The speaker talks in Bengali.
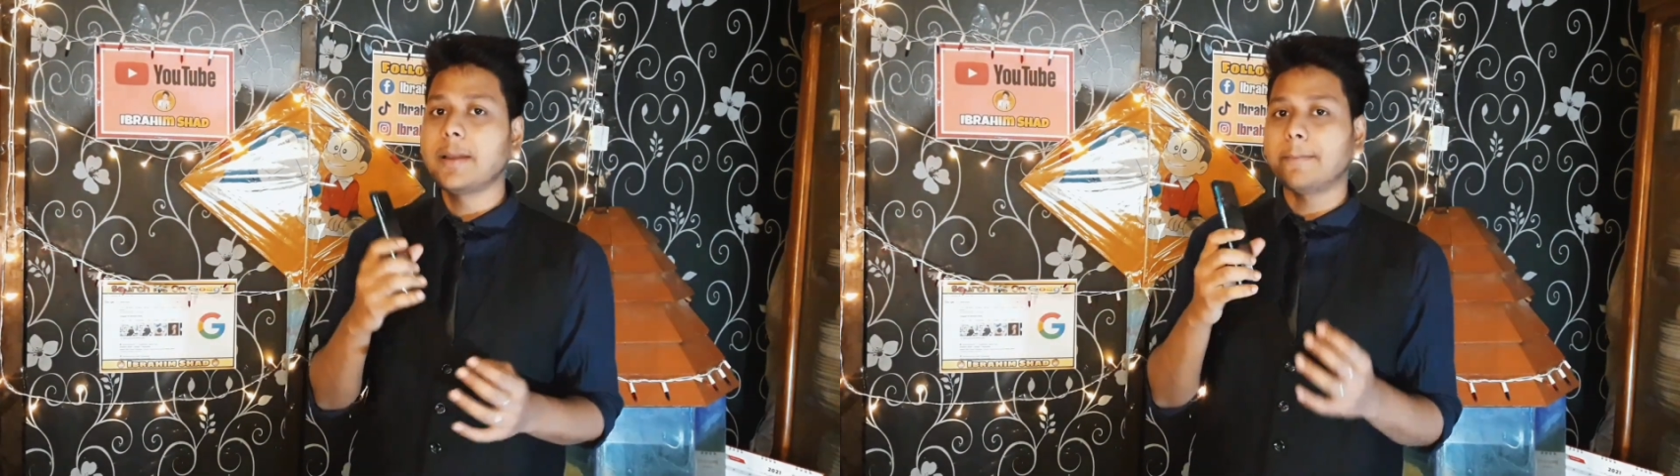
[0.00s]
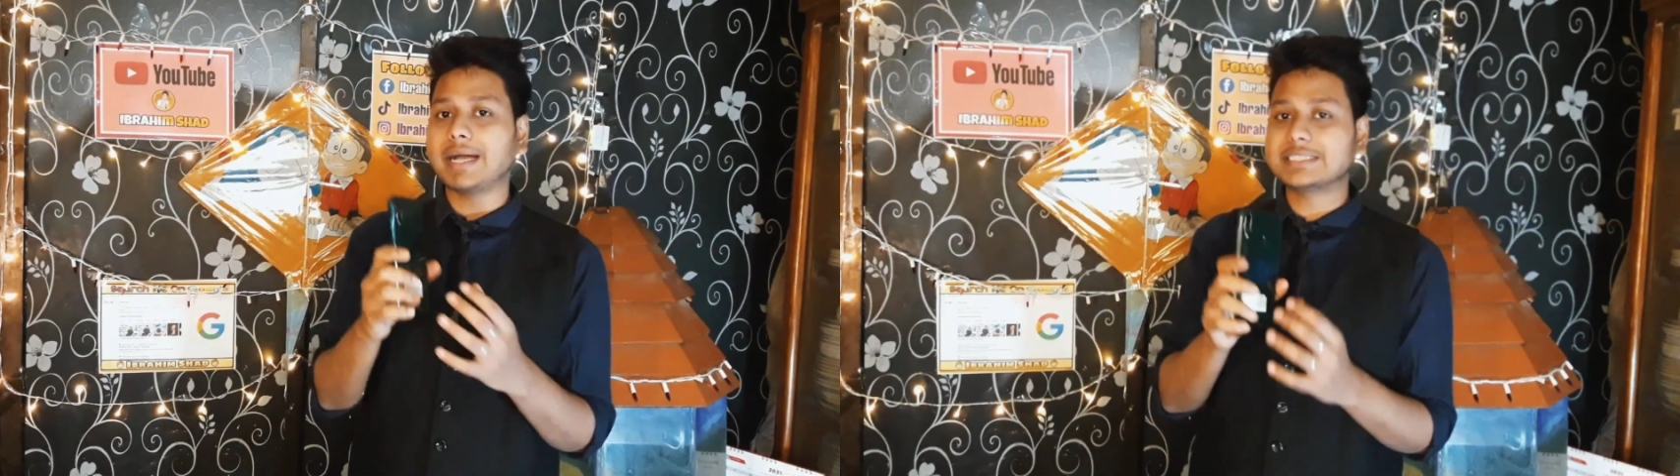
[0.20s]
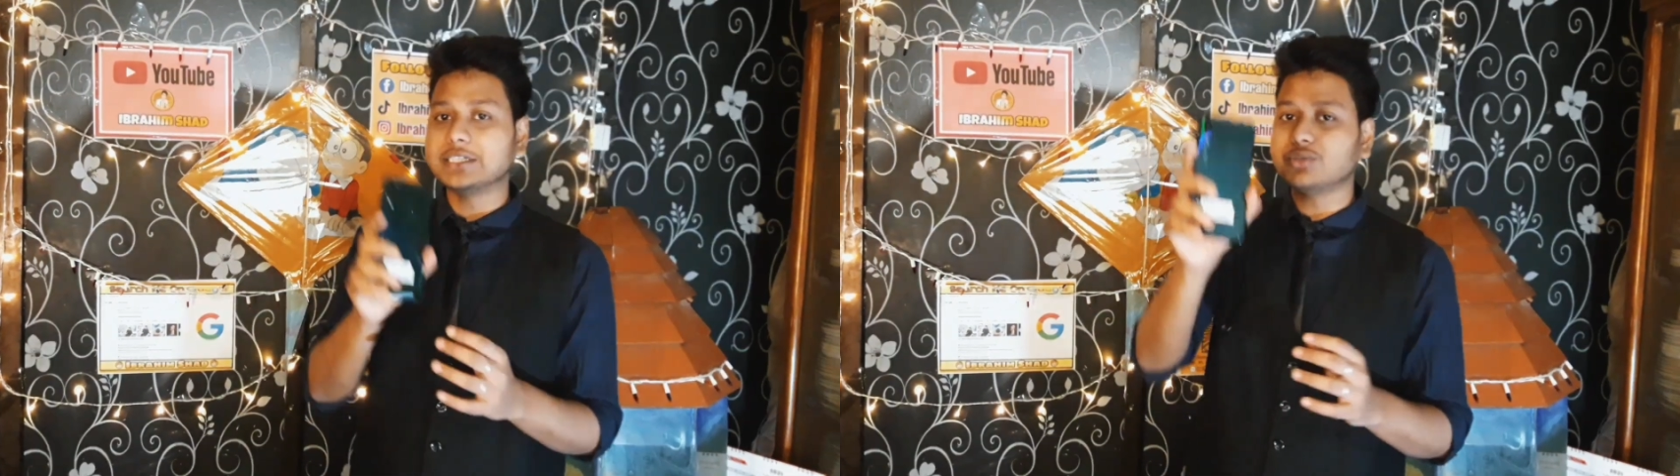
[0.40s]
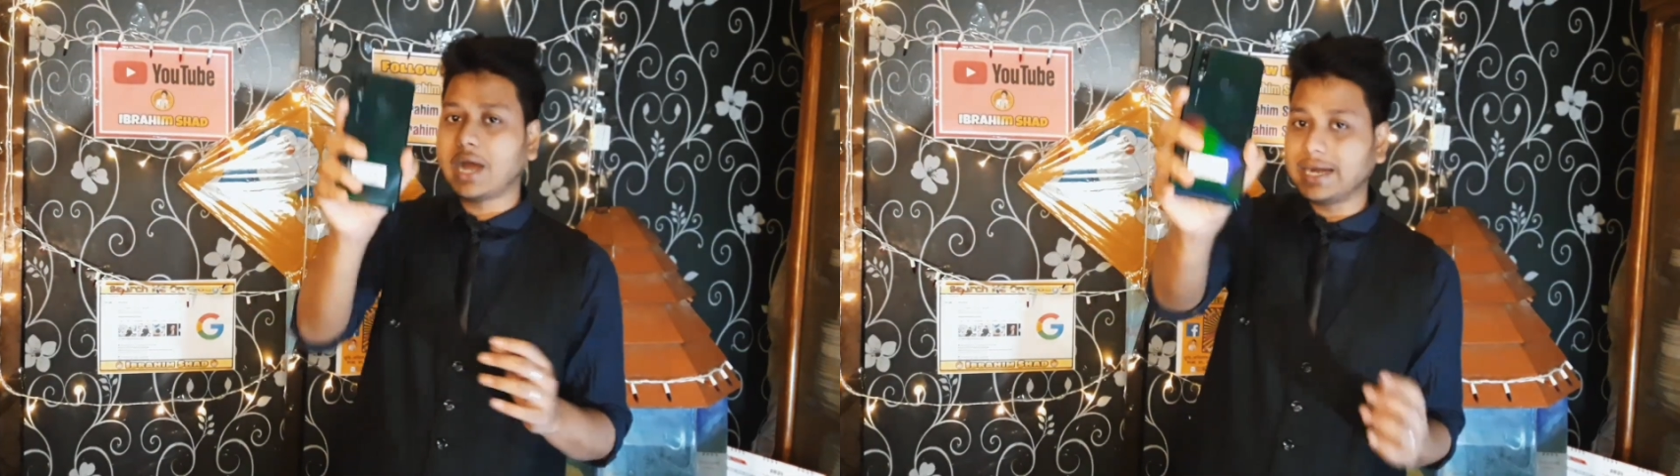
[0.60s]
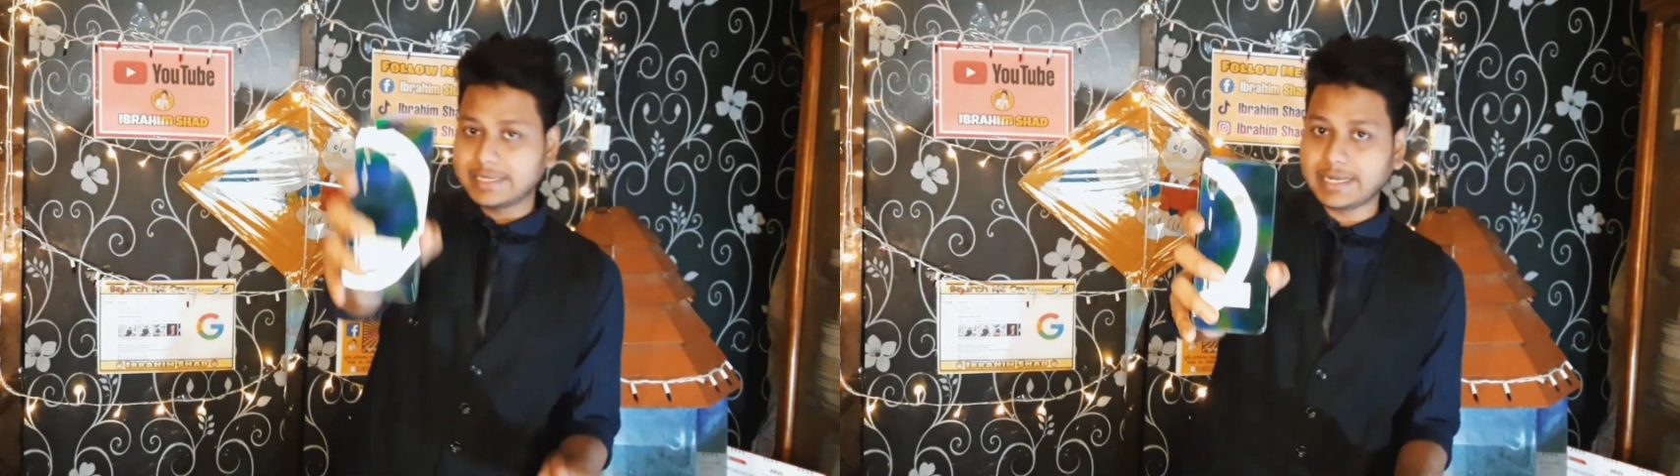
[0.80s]
বাজেট যেহেতু
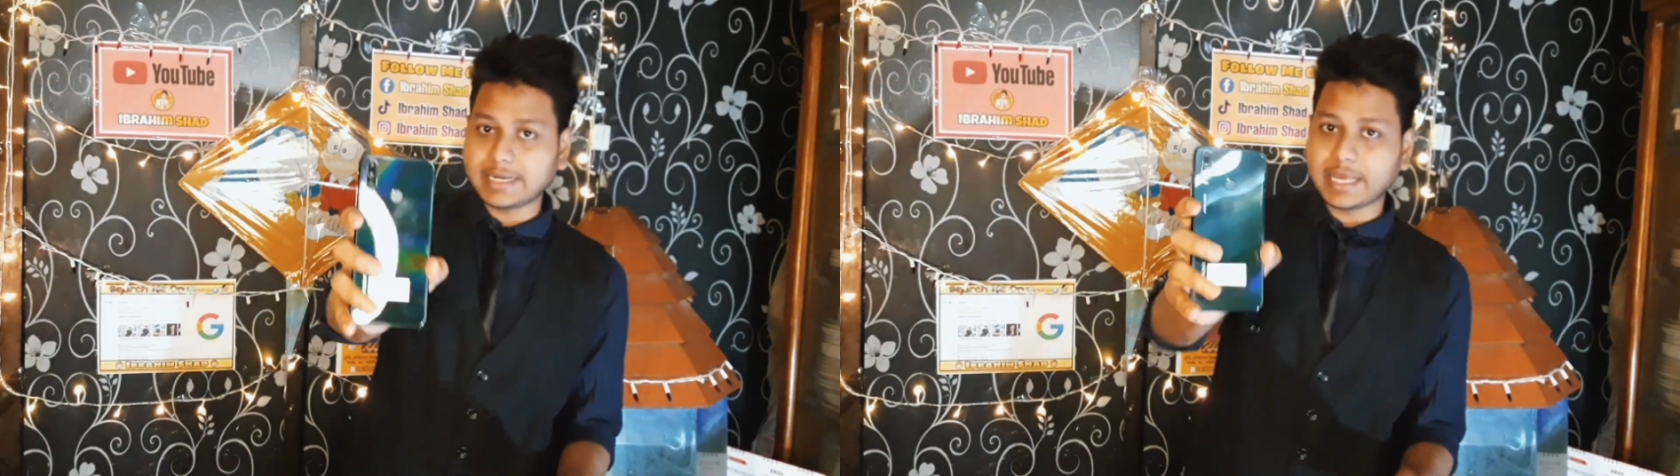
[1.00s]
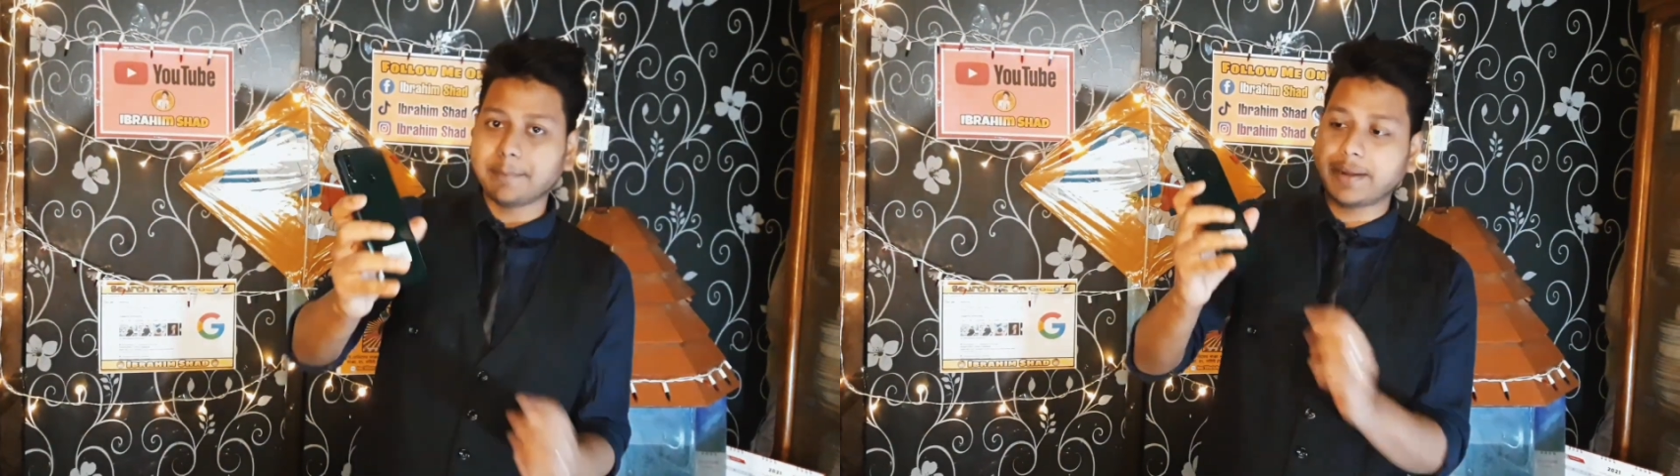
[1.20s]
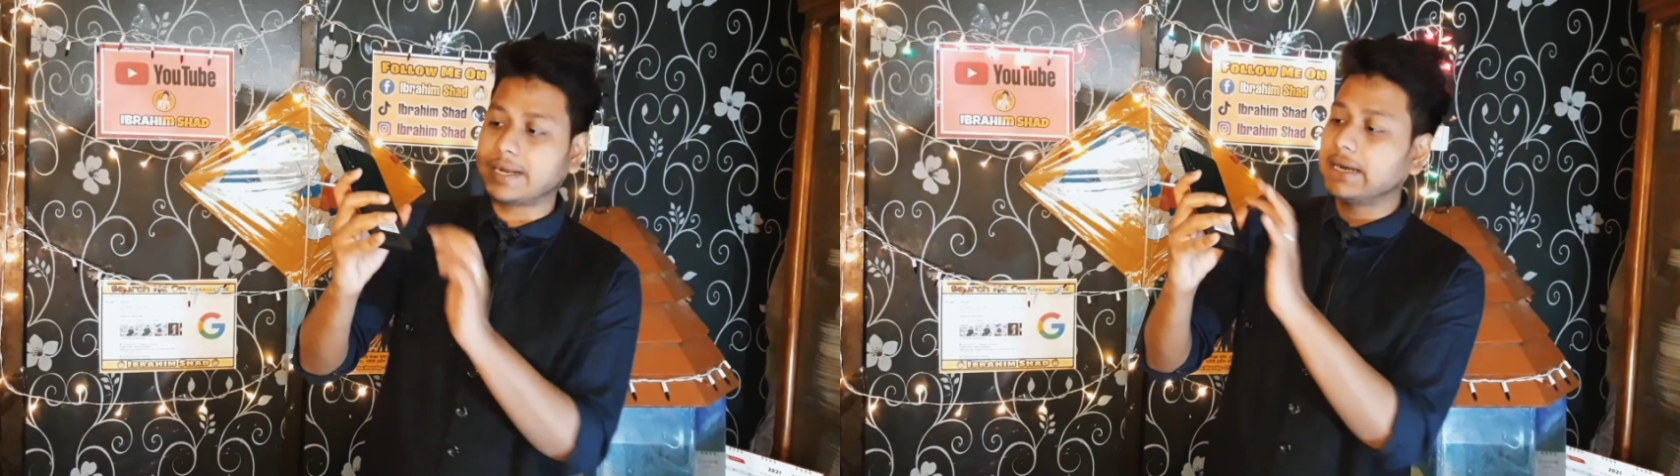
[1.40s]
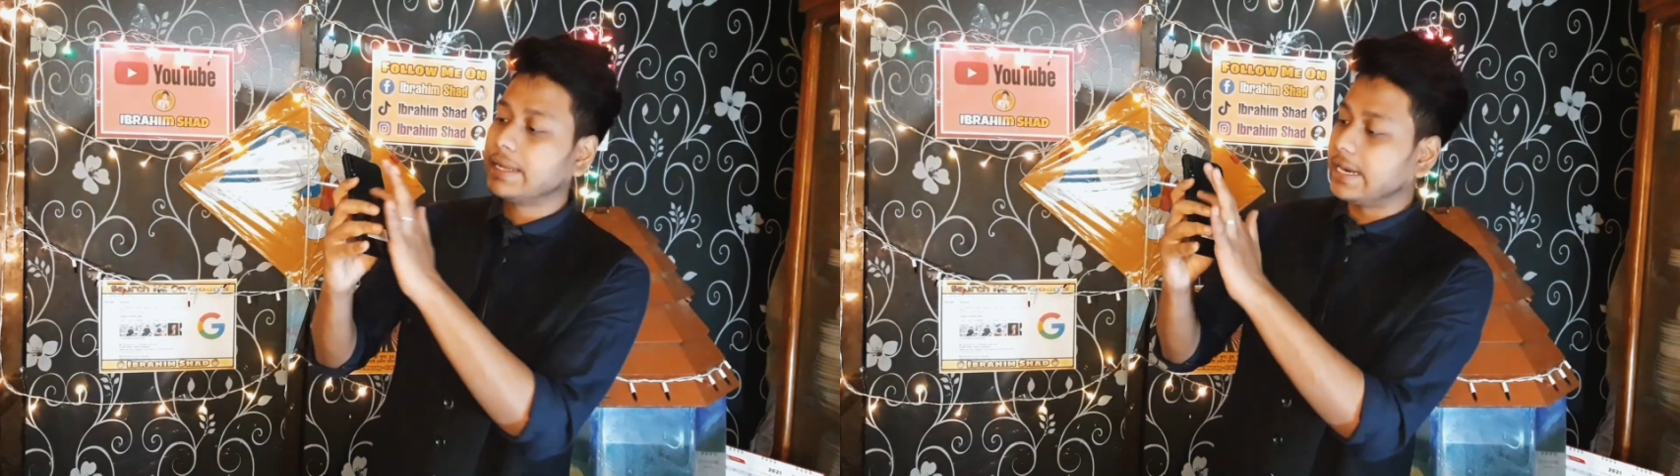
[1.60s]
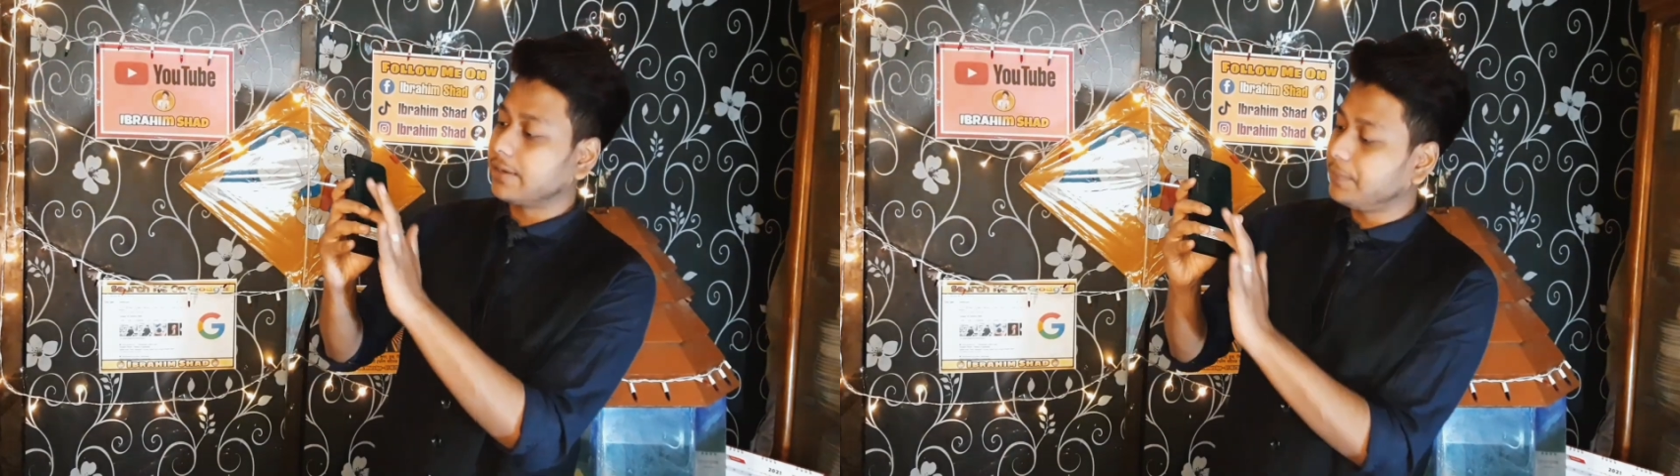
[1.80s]
আন্ডার টেন কে বাট
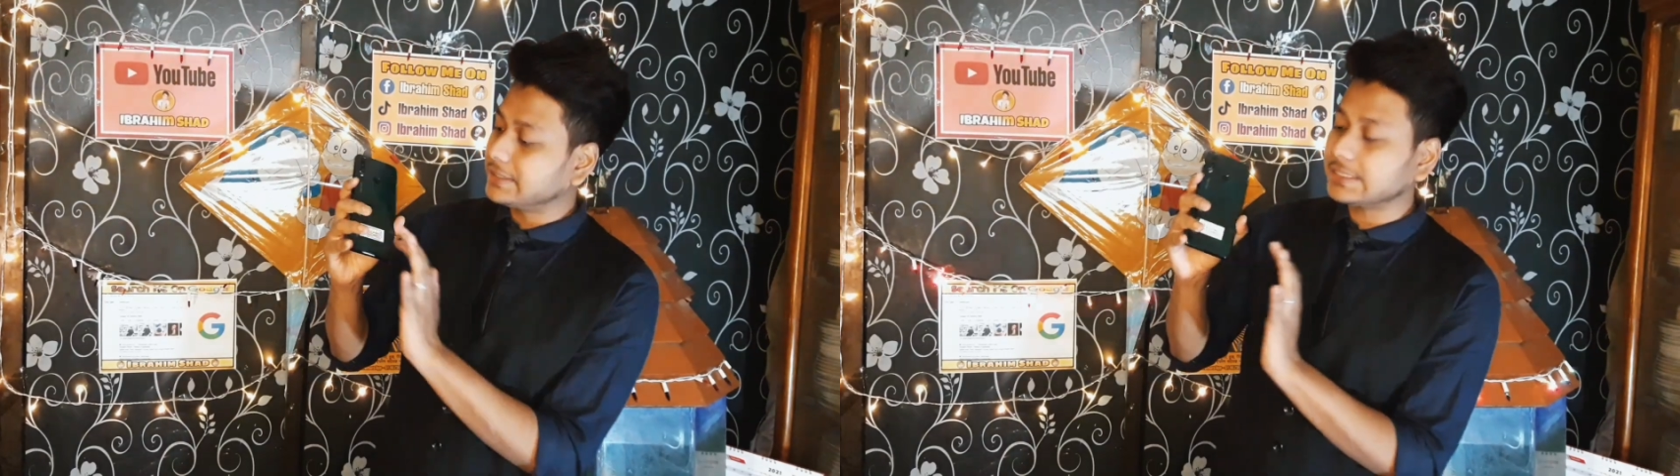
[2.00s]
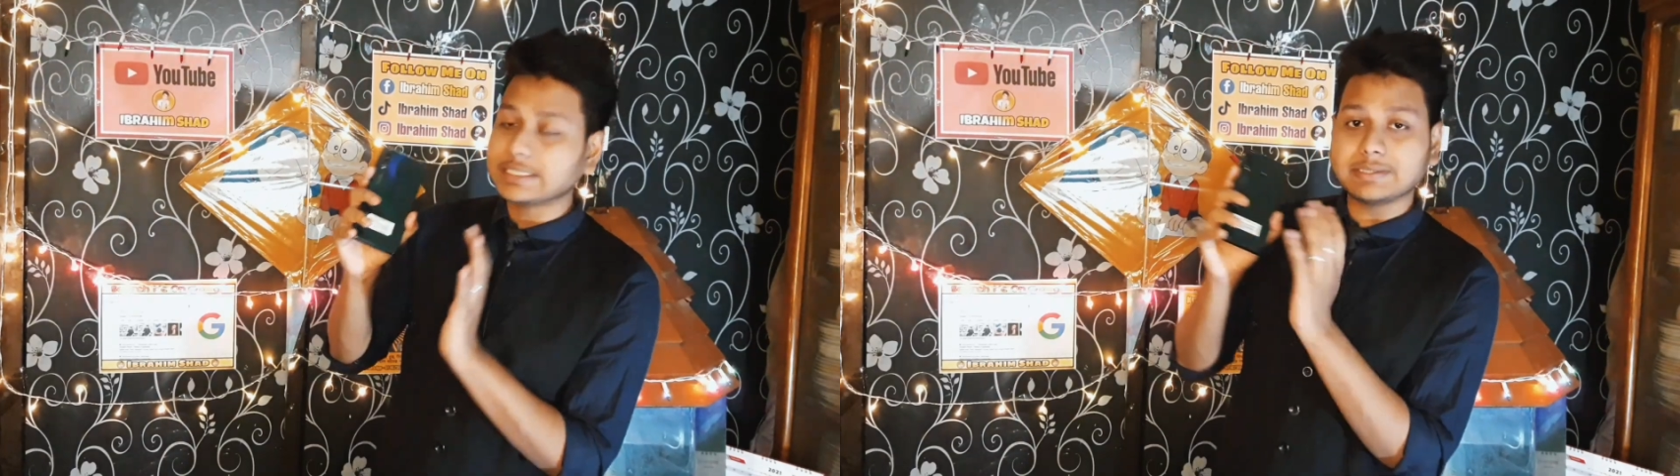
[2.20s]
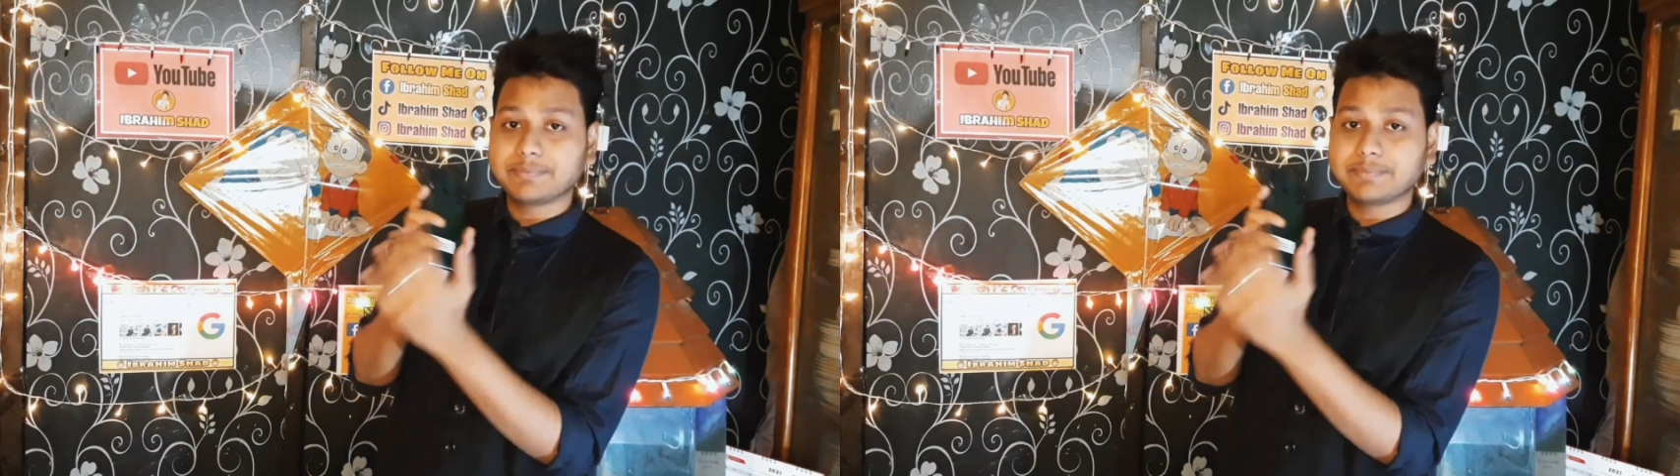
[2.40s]
এটা পিসে যে